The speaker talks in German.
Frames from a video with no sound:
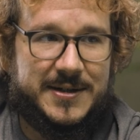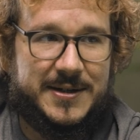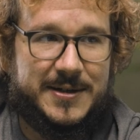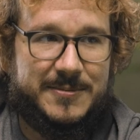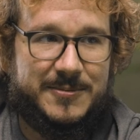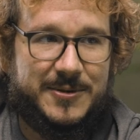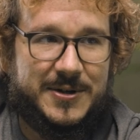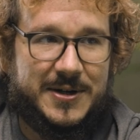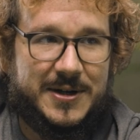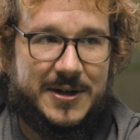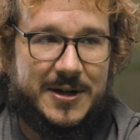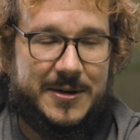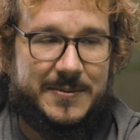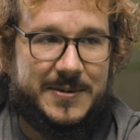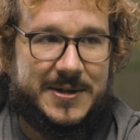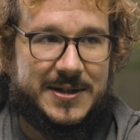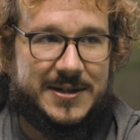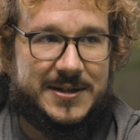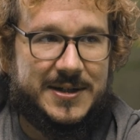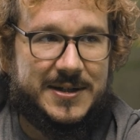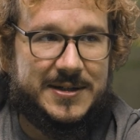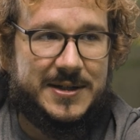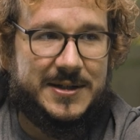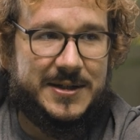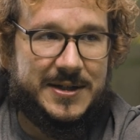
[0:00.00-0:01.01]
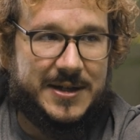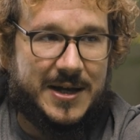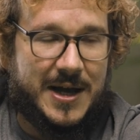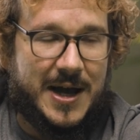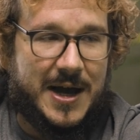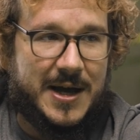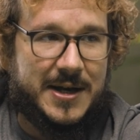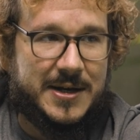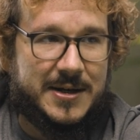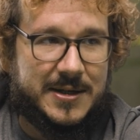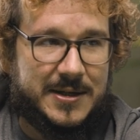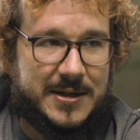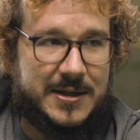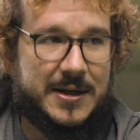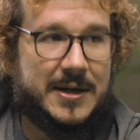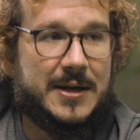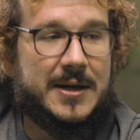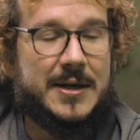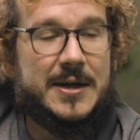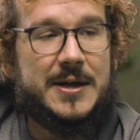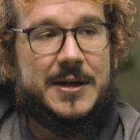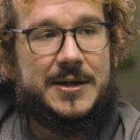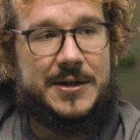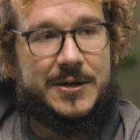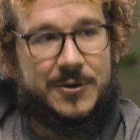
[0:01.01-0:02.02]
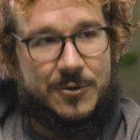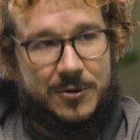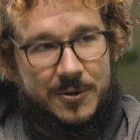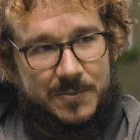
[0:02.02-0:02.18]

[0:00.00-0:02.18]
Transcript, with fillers: Ähm, und ich glaube, dass tatsächlich gerade die